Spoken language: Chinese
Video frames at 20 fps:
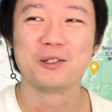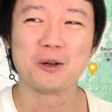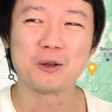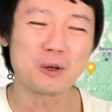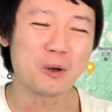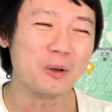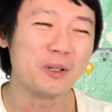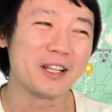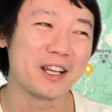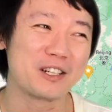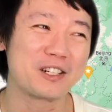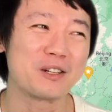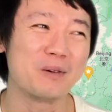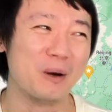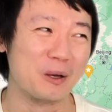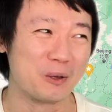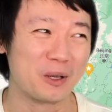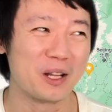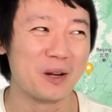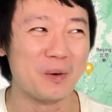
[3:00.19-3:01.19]
就重点是，
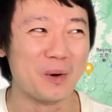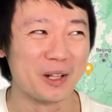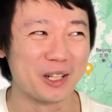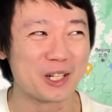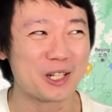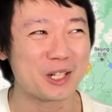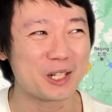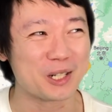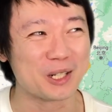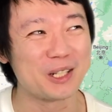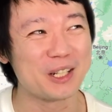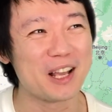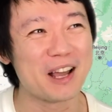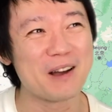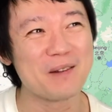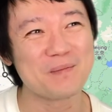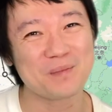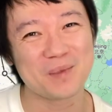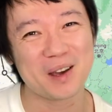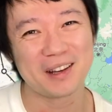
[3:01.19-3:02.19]
我觉得我的时
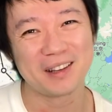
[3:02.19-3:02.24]
间，